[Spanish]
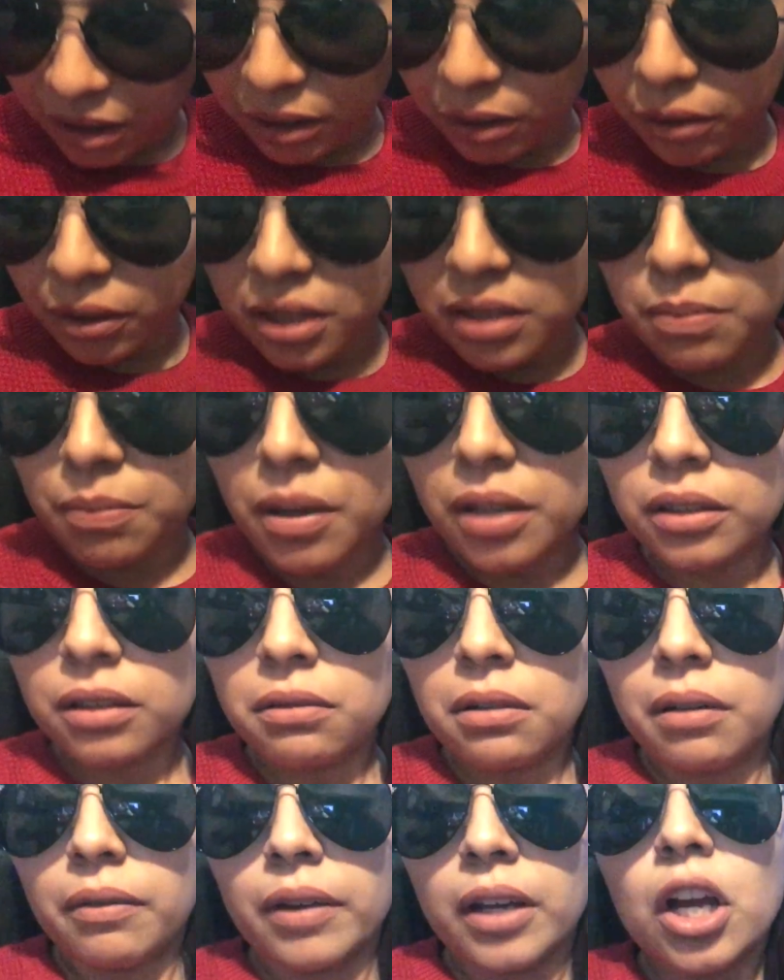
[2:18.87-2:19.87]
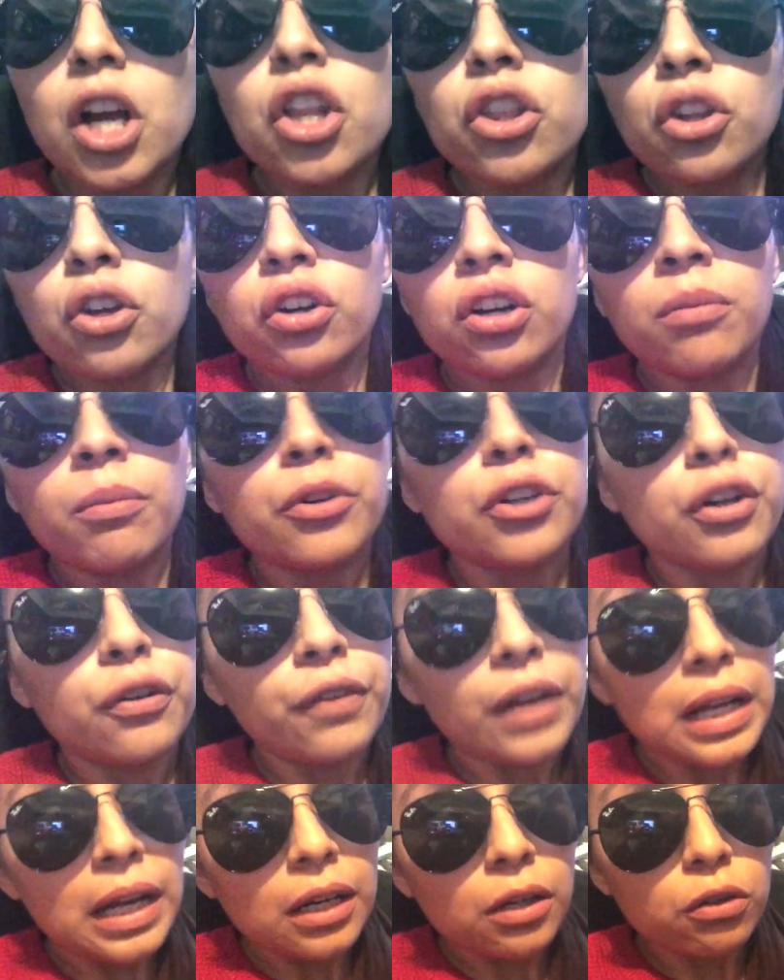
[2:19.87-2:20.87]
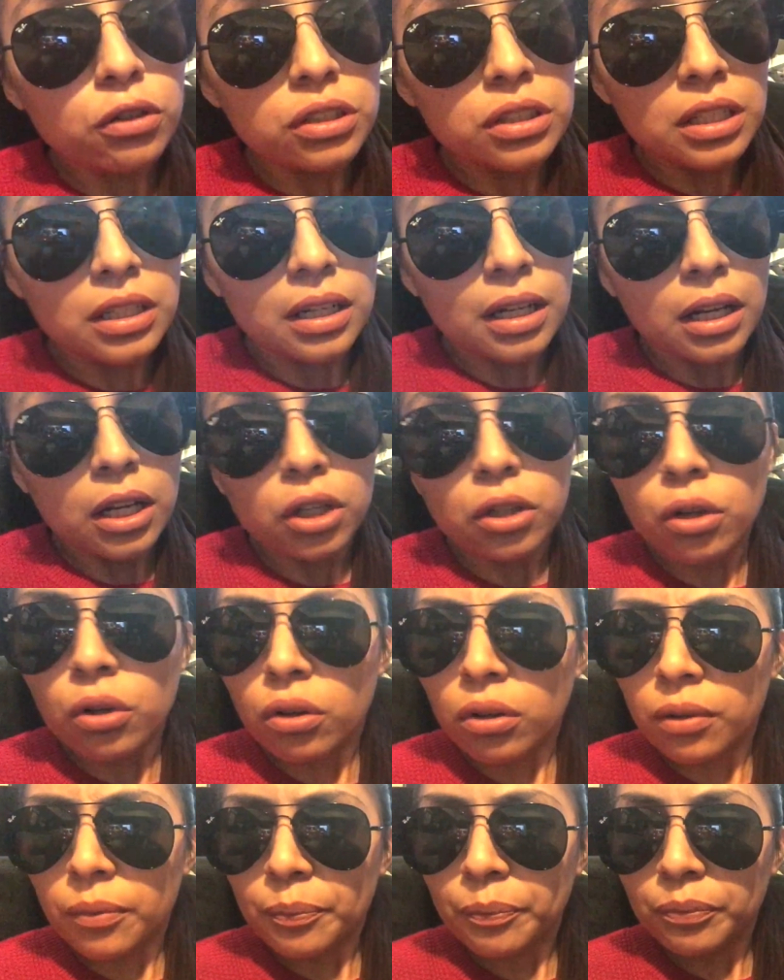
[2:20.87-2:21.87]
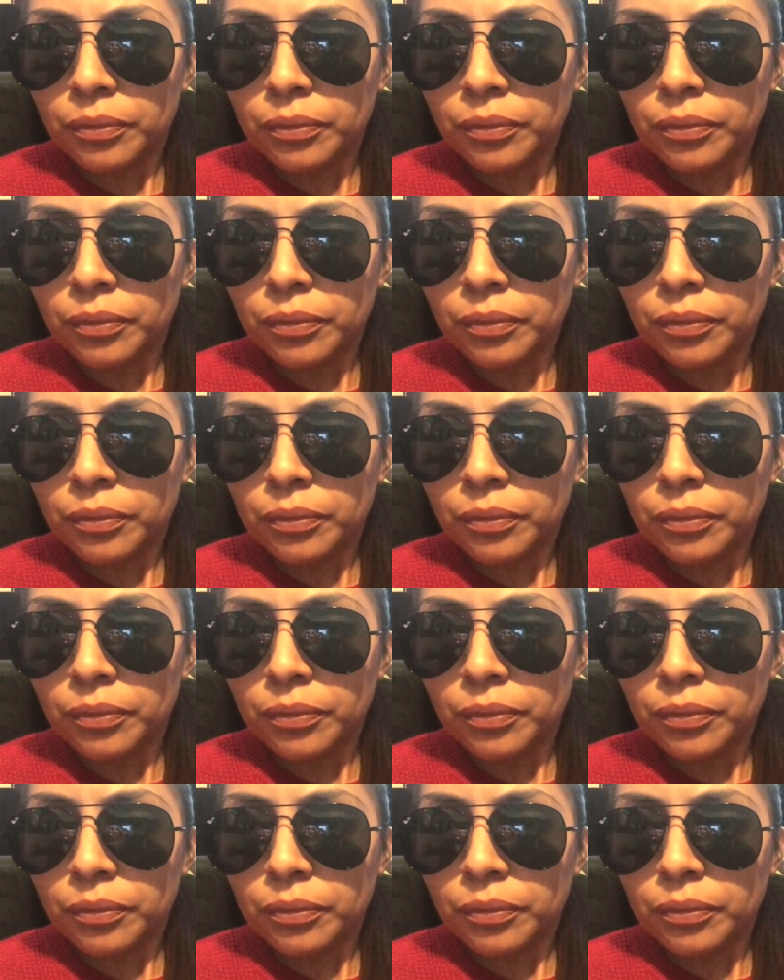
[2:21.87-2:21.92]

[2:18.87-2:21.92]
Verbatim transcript: quedó despierto el bebé. No, como yo fui a la cocina, no.